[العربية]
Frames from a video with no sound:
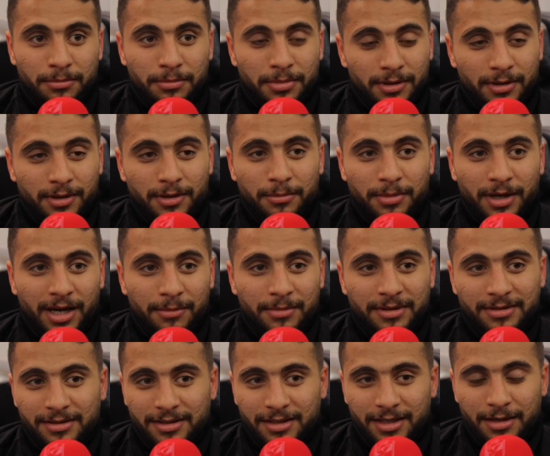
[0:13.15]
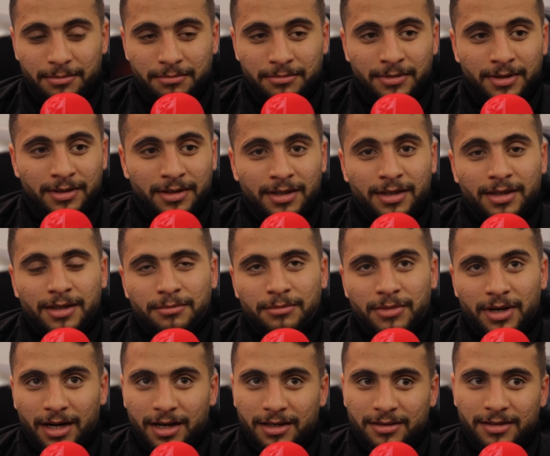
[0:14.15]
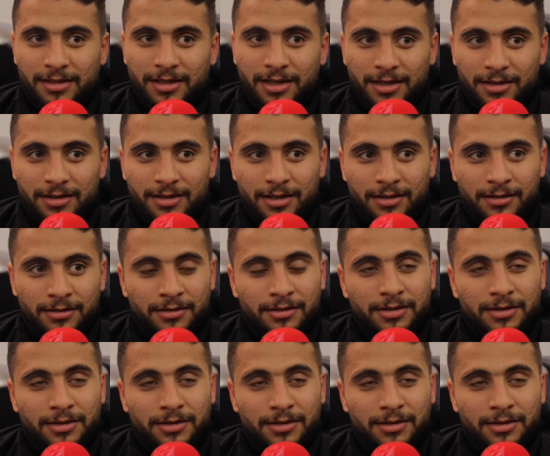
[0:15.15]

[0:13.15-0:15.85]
بخمس ايام مركزين جدا